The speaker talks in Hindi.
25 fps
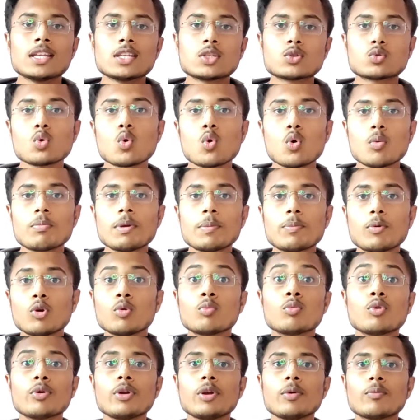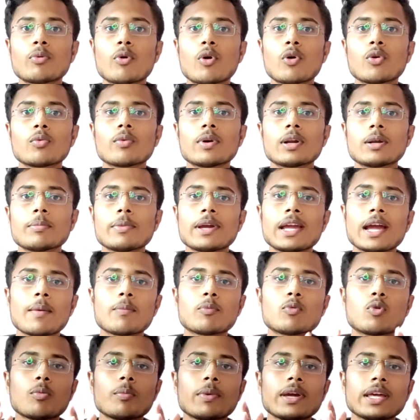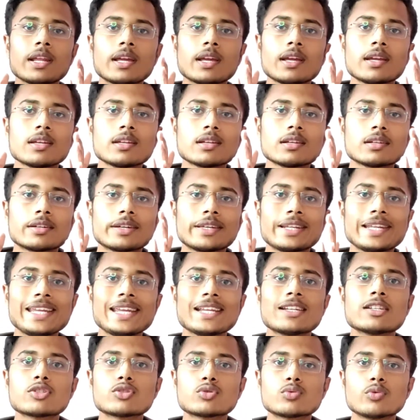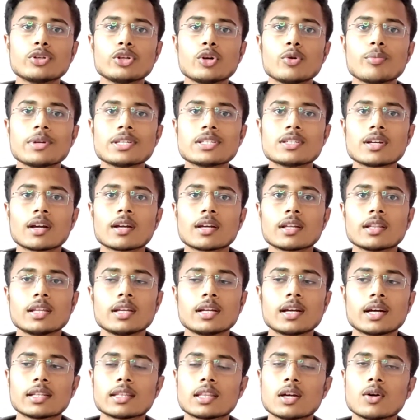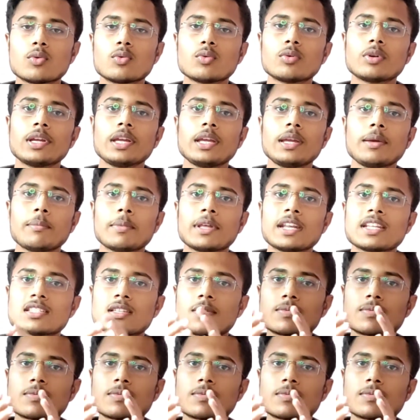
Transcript: सो बिफोर मूविंग फॉरवर्ड मैं आपको मेरे क्रिएटर स्टूडियो में जाकर दिखाता हूँ कि मेरे